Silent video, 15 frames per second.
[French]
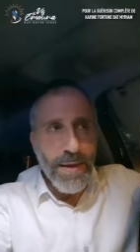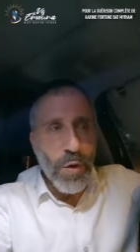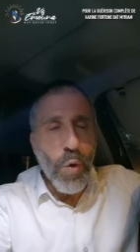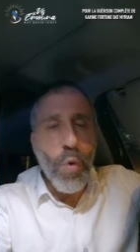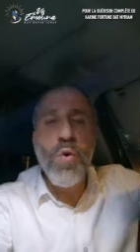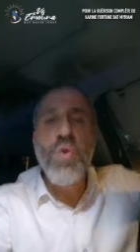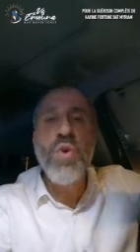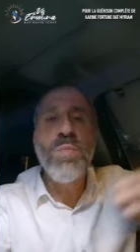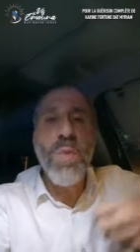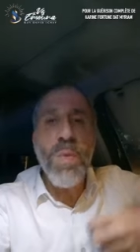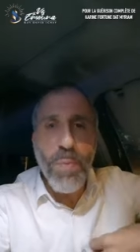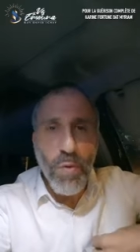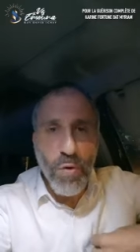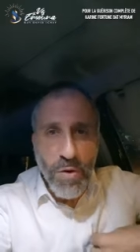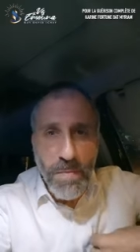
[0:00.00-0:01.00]
Au lieu de me
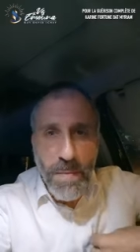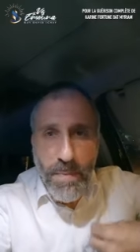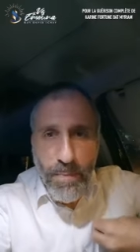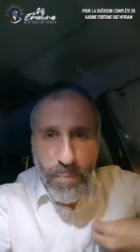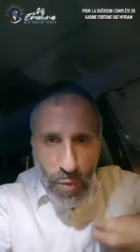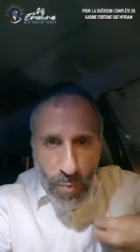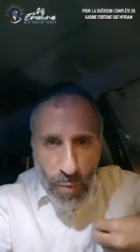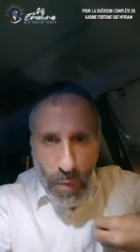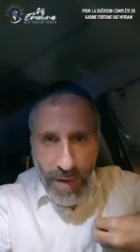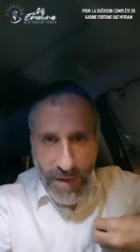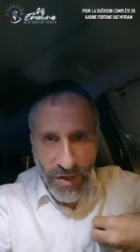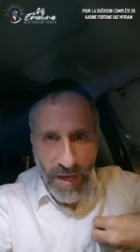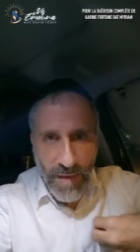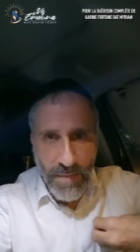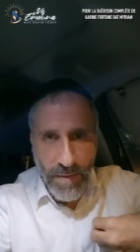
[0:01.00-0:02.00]
prendre mes poumons,
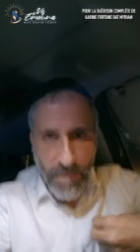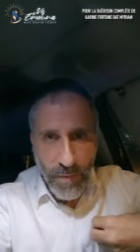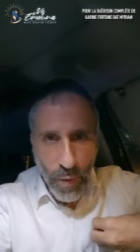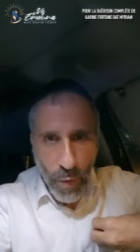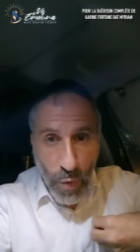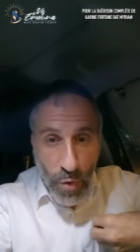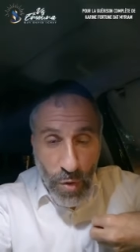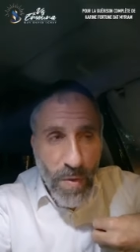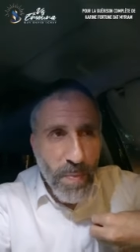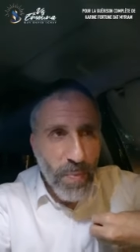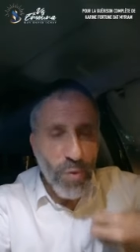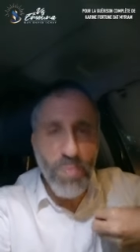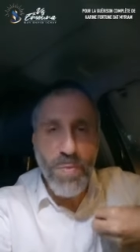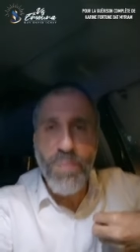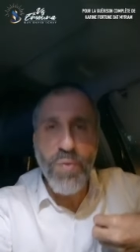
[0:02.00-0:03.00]
Hachem, au lieu de me
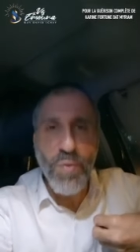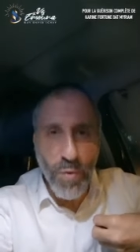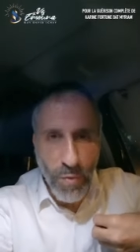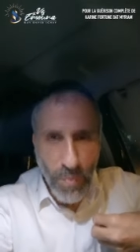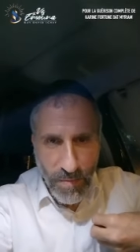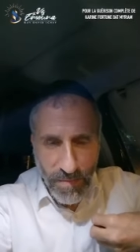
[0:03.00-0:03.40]
prendre mes poumons,